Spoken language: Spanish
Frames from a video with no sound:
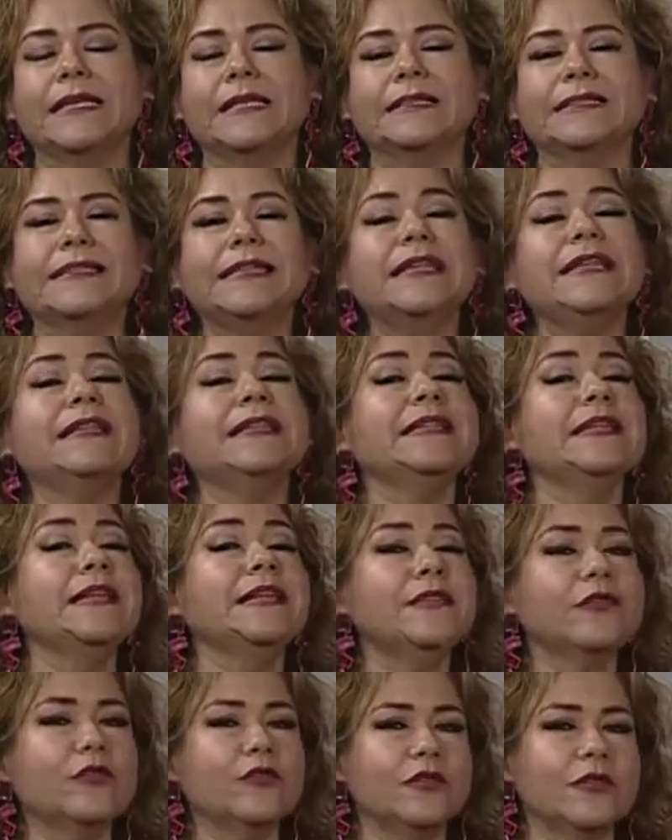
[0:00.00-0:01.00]
sin
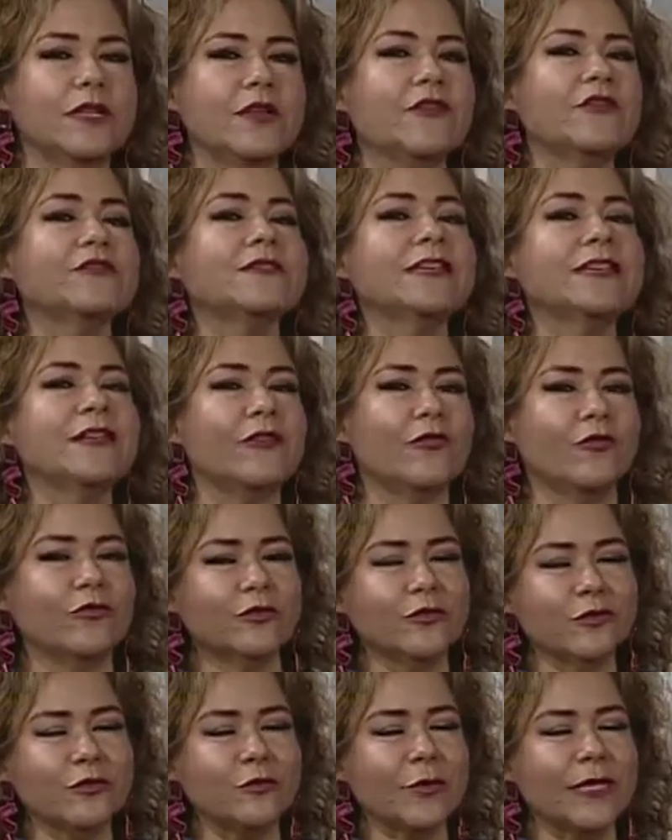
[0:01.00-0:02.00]
niños, sin los hijos,
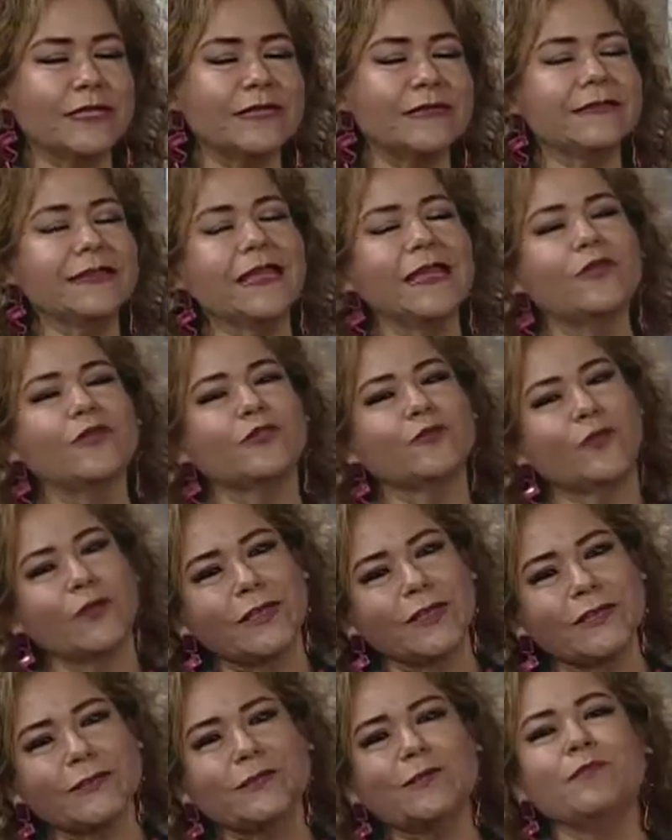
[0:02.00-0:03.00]
así es que los
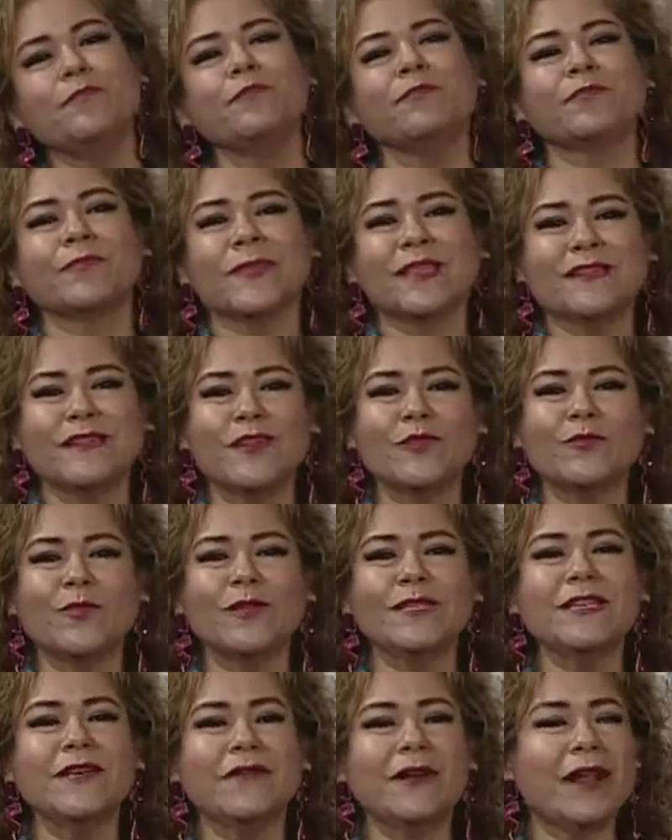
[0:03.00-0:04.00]
puedes, se los
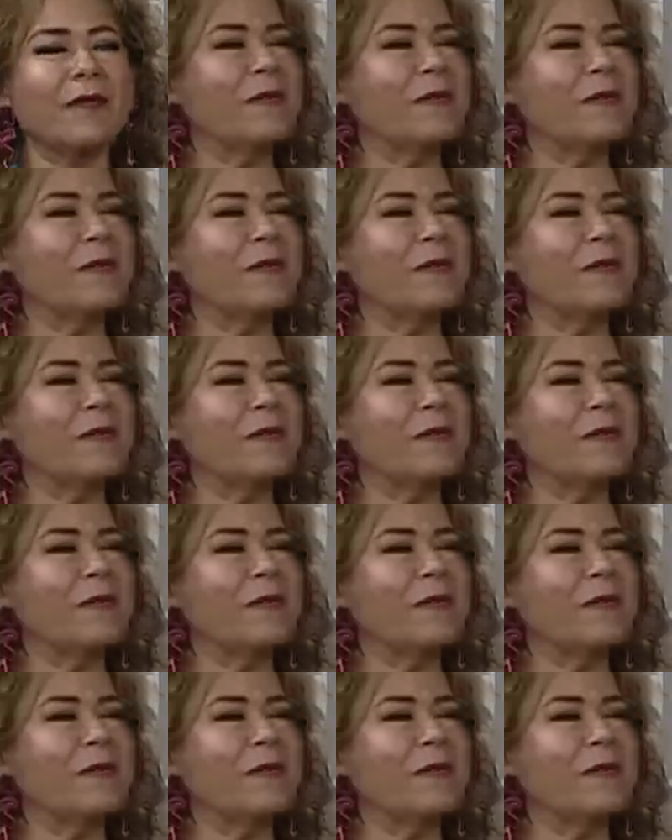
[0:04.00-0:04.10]
puedes llevar a